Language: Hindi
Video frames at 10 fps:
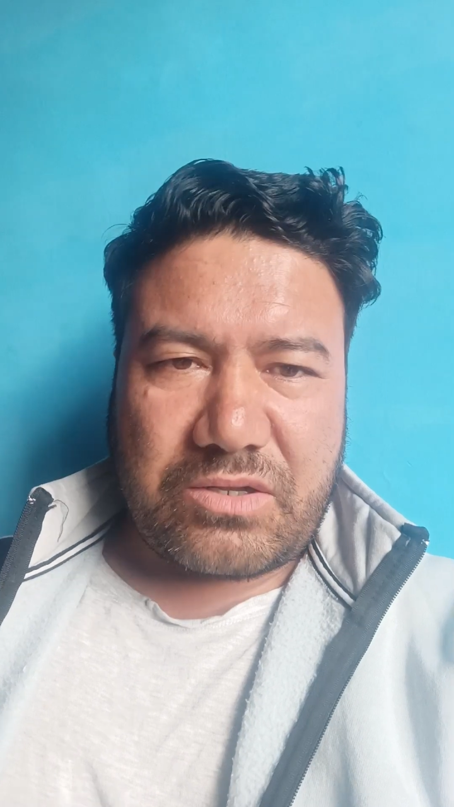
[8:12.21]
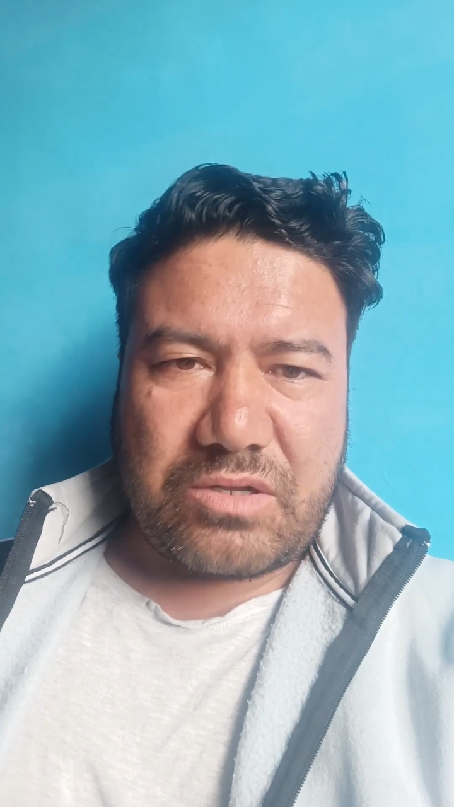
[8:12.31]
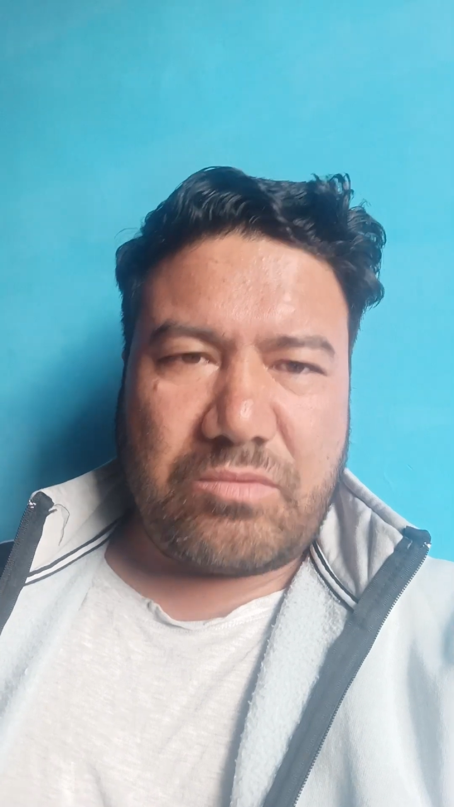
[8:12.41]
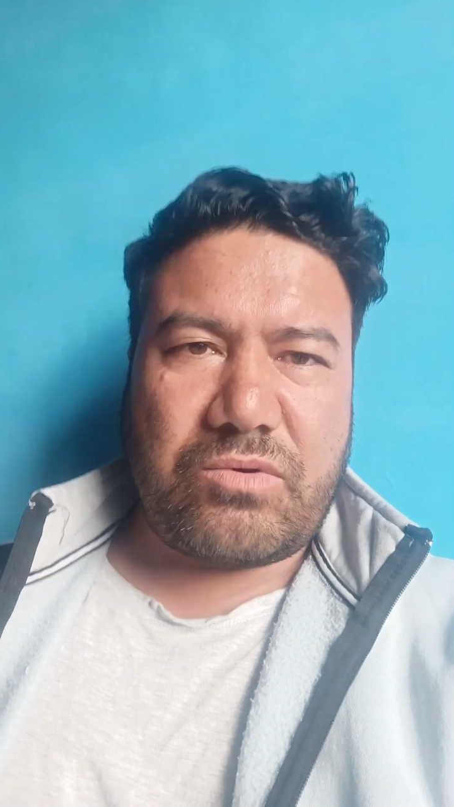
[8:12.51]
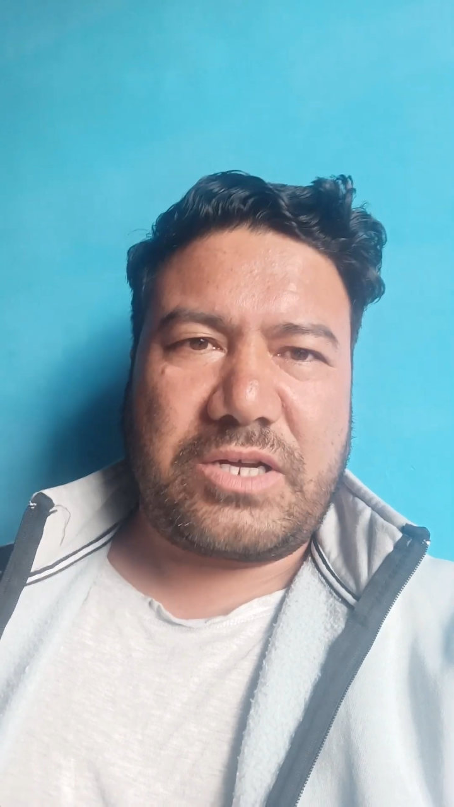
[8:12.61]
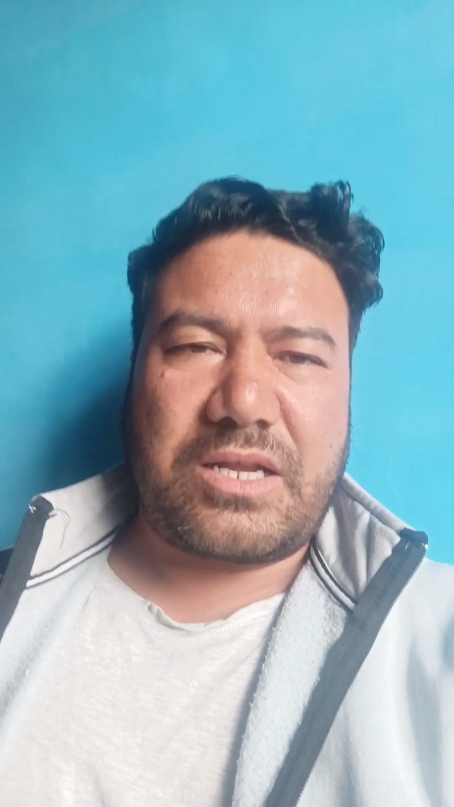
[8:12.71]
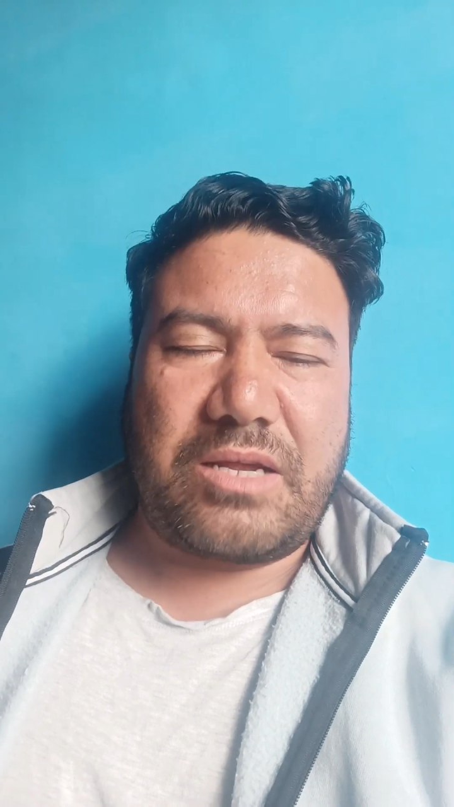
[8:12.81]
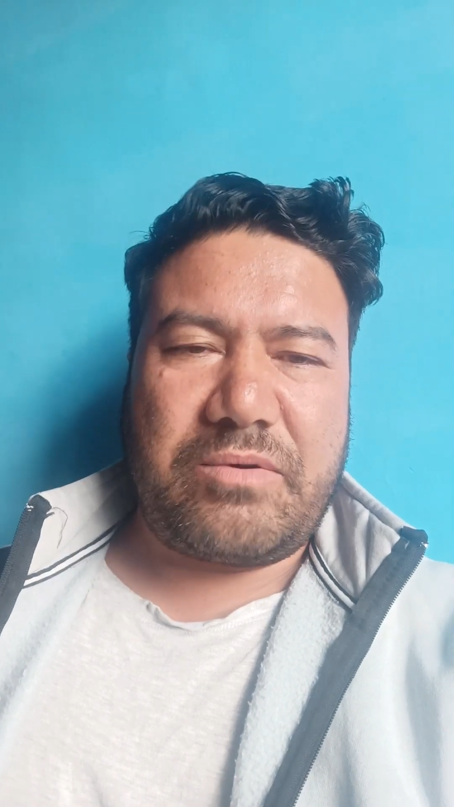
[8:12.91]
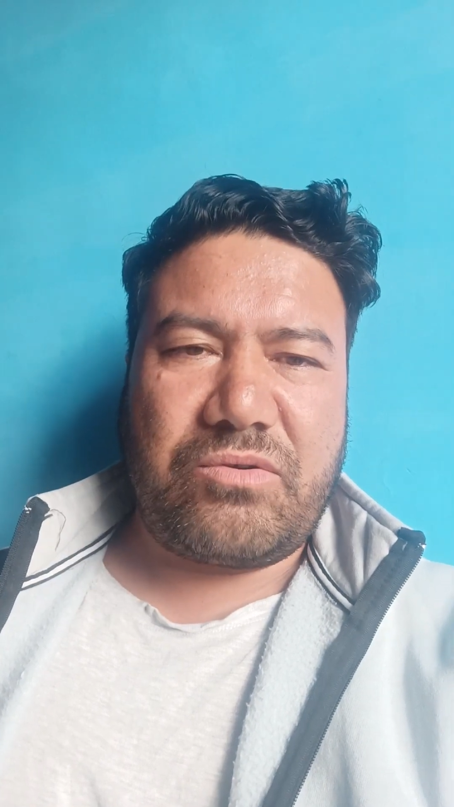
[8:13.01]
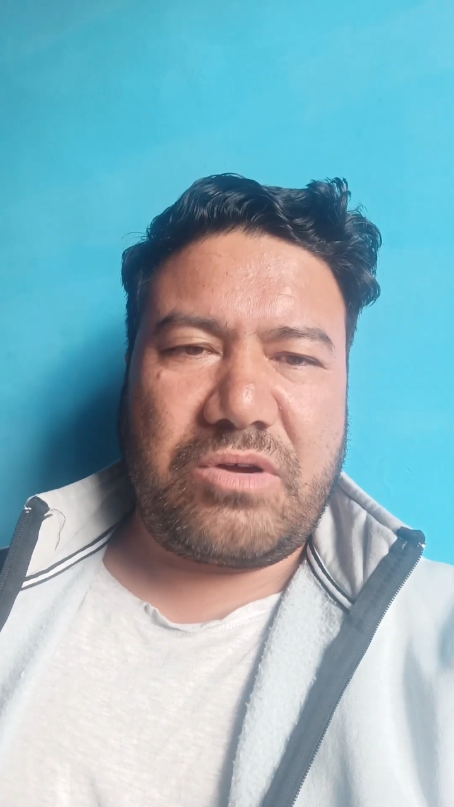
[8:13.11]
तुम लोग को डर के
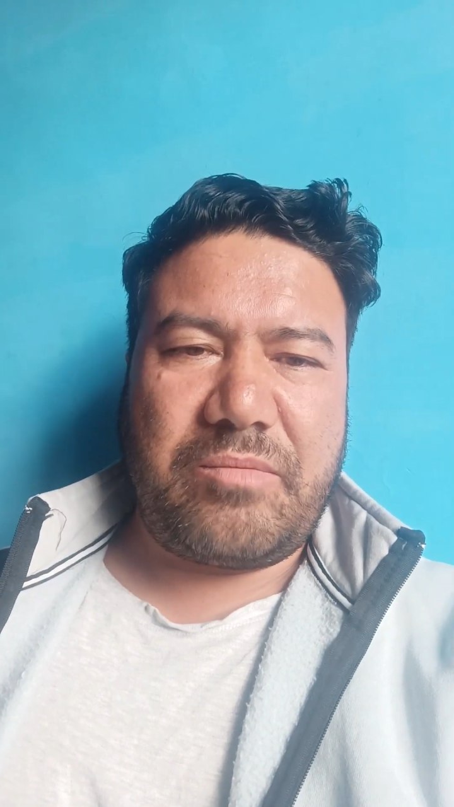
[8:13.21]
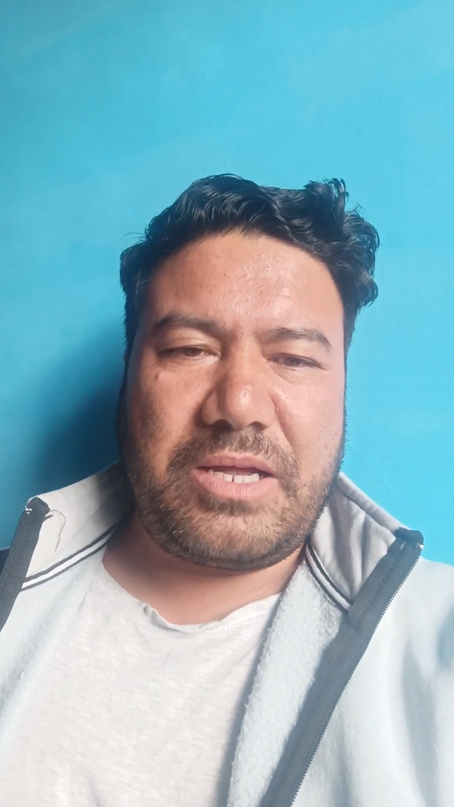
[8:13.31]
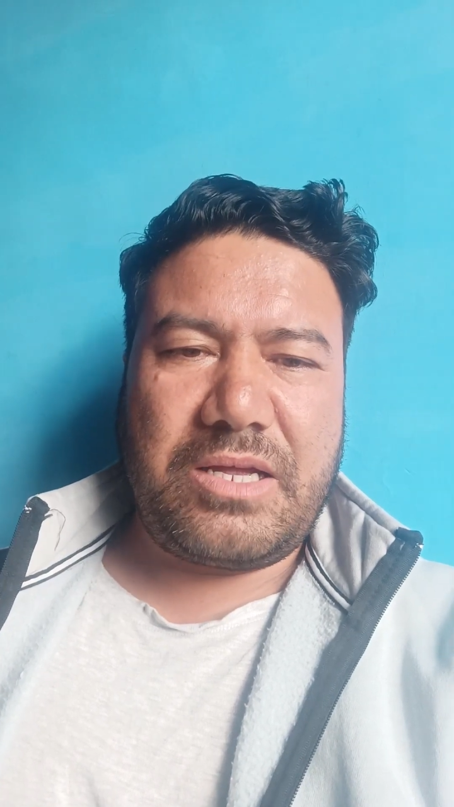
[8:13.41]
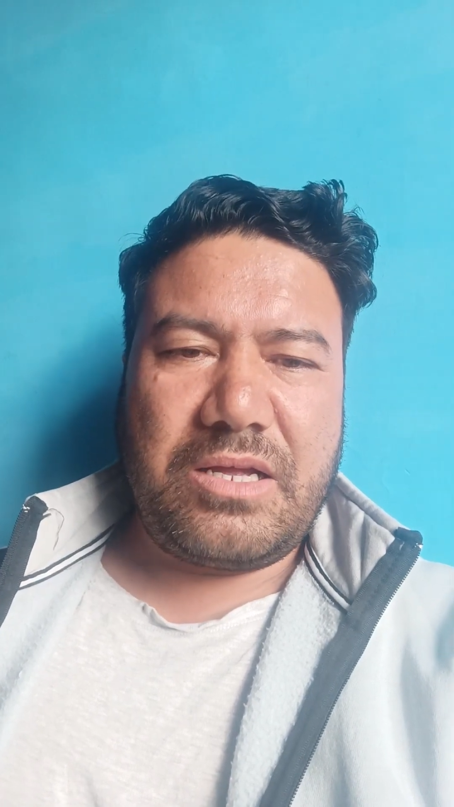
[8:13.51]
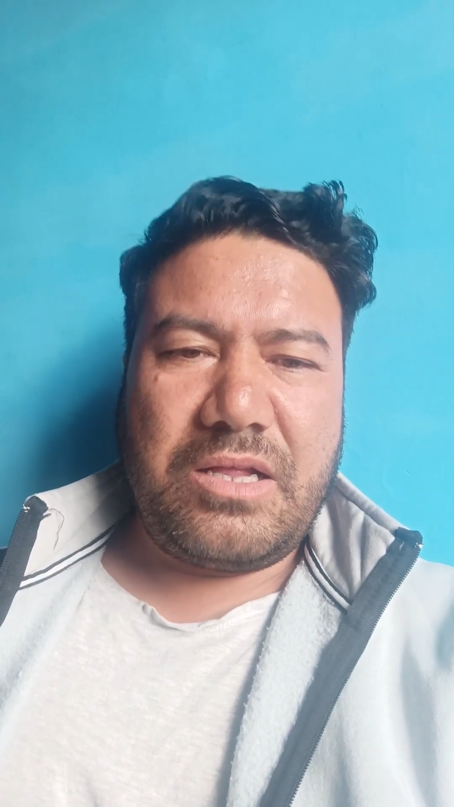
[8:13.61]
बैठूँगा मैं